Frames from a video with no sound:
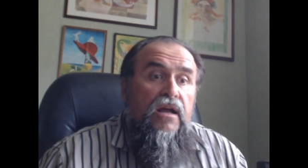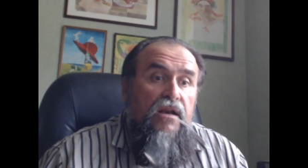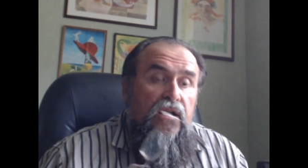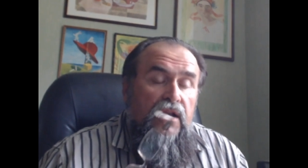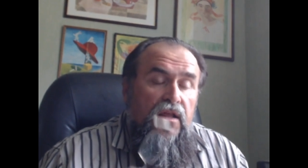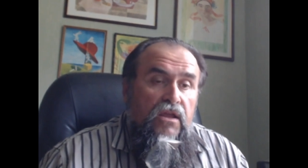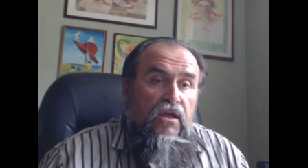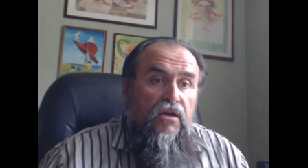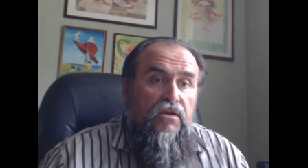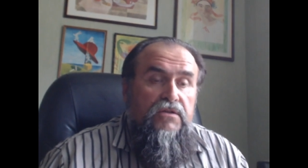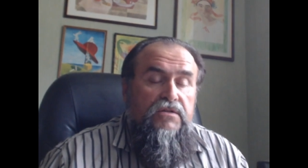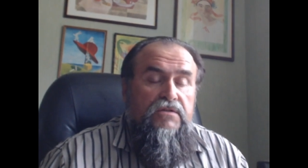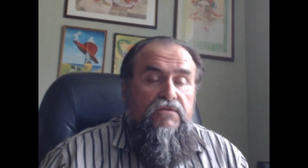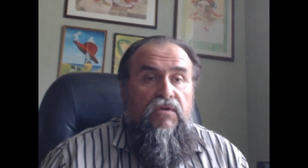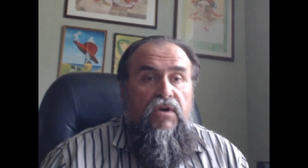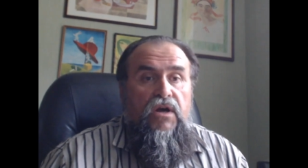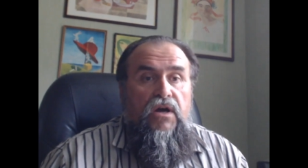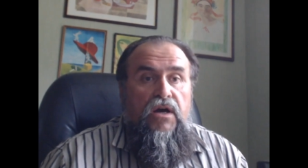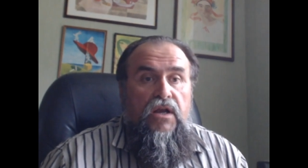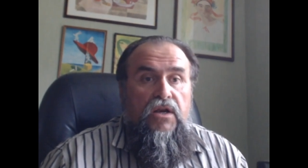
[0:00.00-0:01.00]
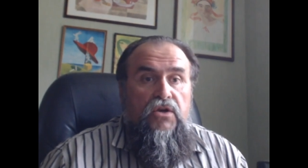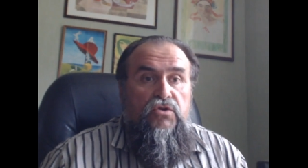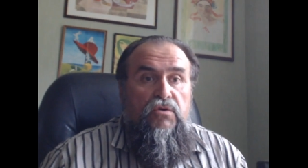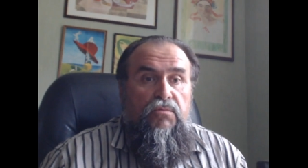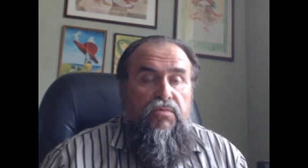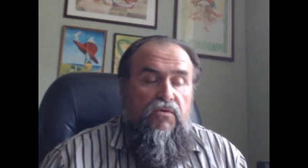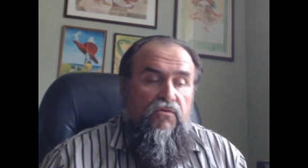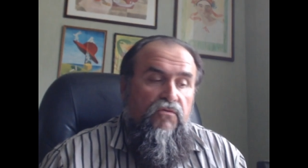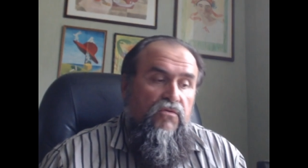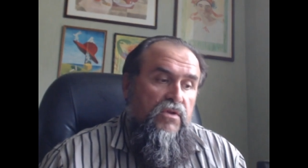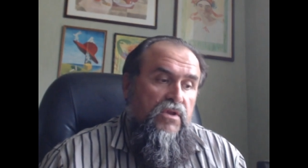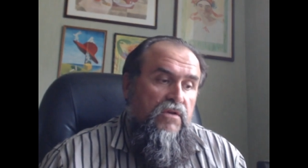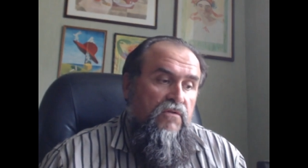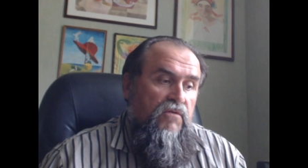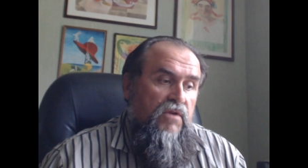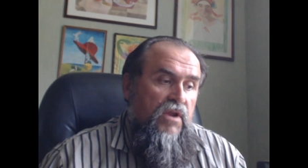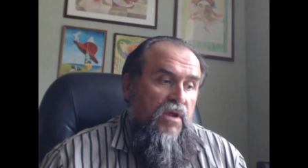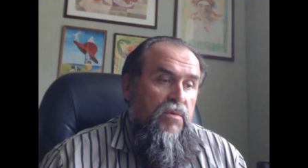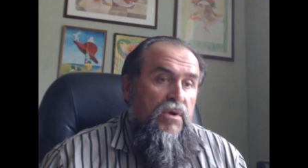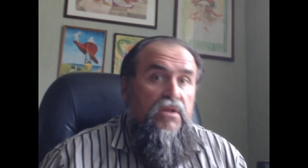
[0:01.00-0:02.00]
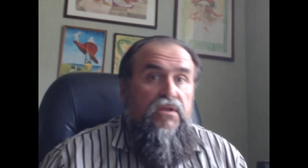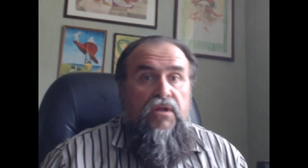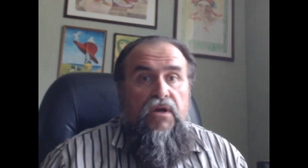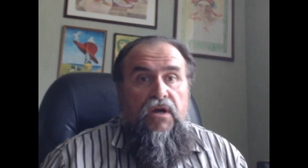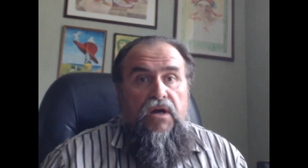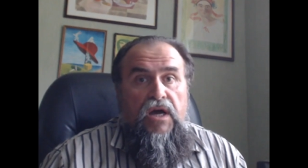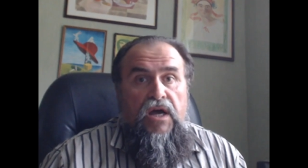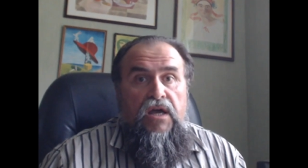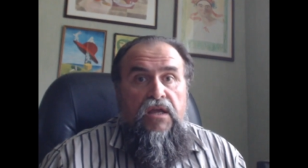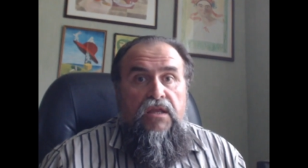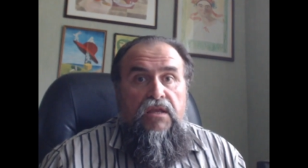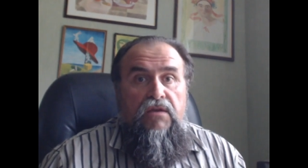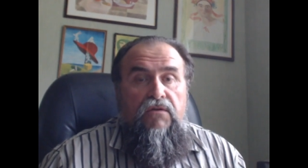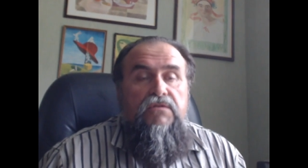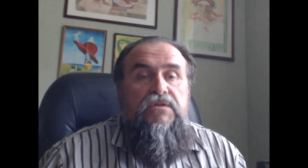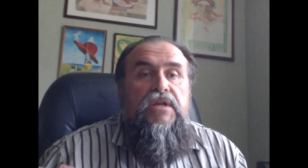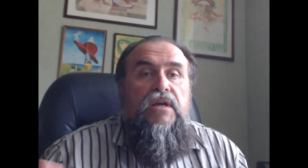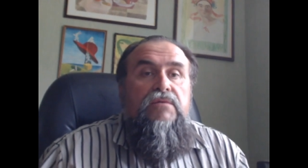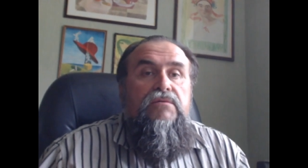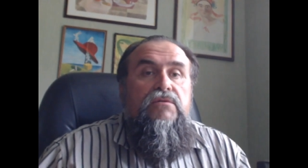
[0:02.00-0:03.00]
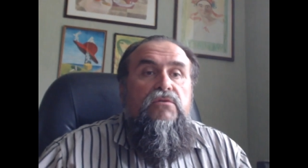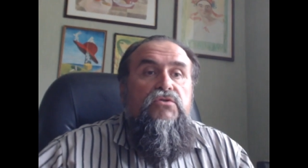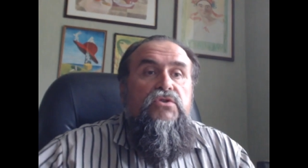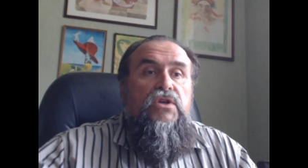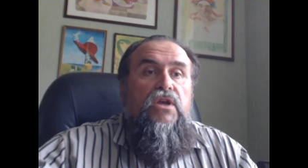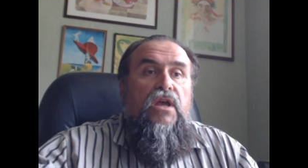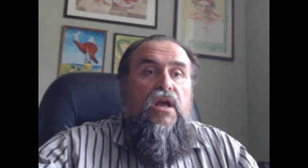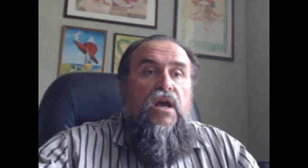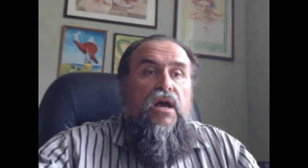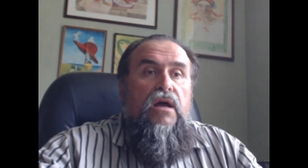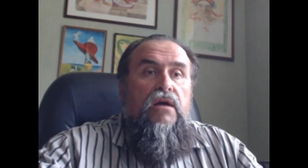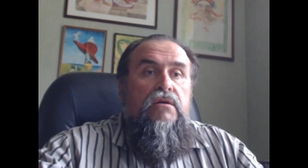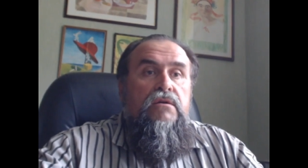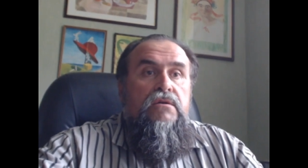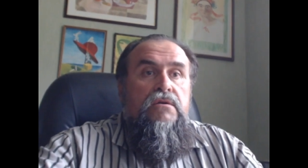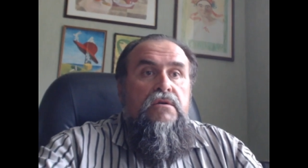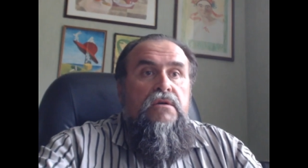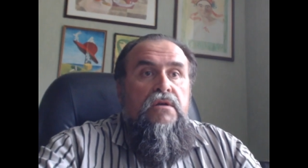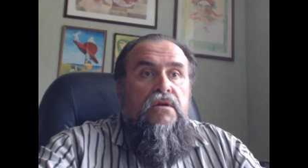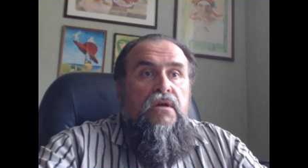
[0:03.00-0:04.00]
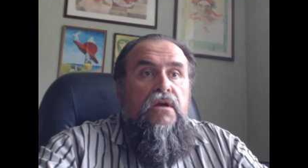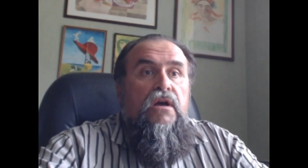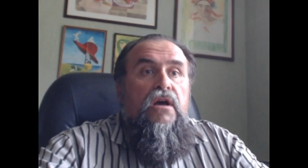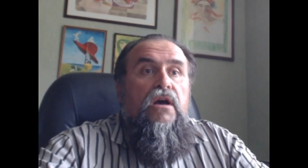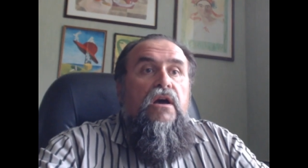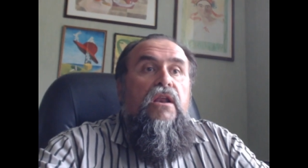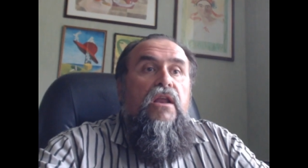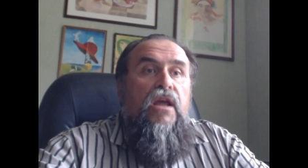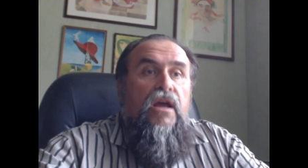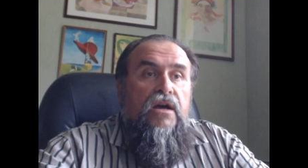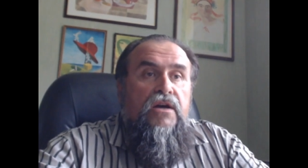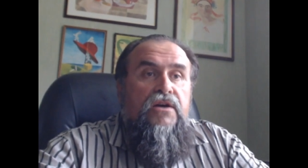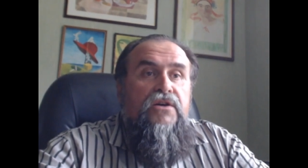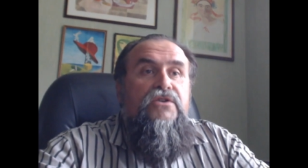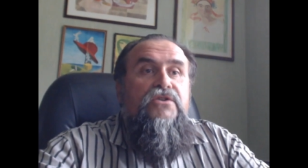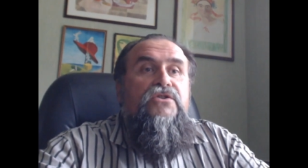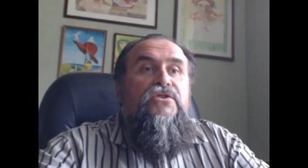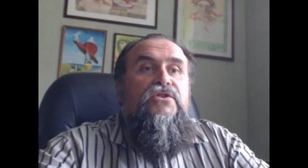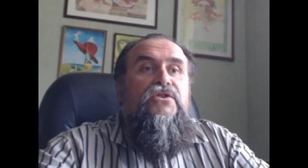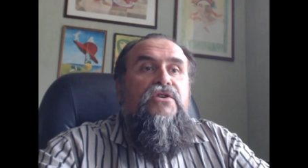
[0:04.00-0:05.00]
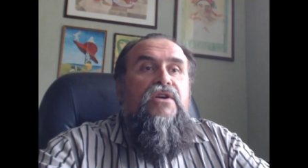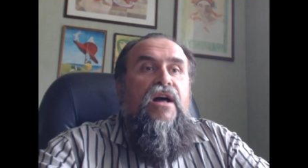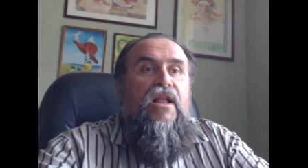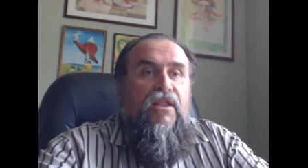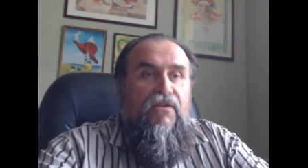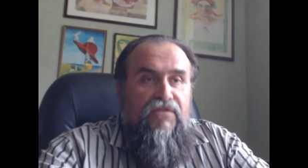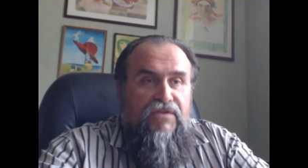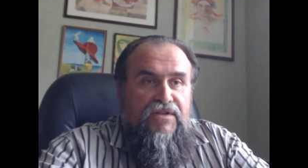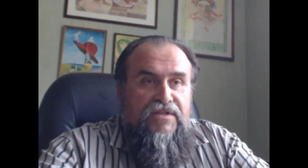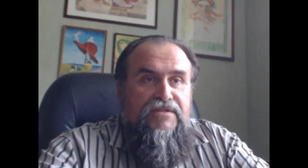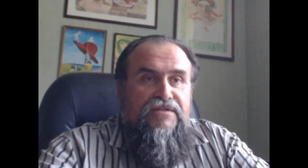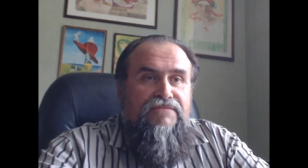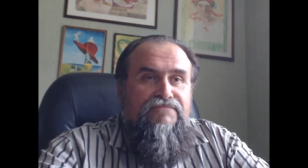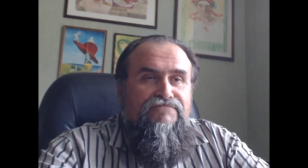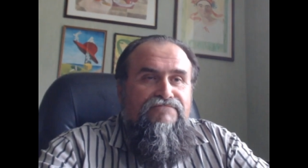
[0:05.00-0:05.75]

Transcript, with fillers: Надеюсь, вы хорошо проводите время, отдыхаете. Во всяком случае, я грех жаловаться.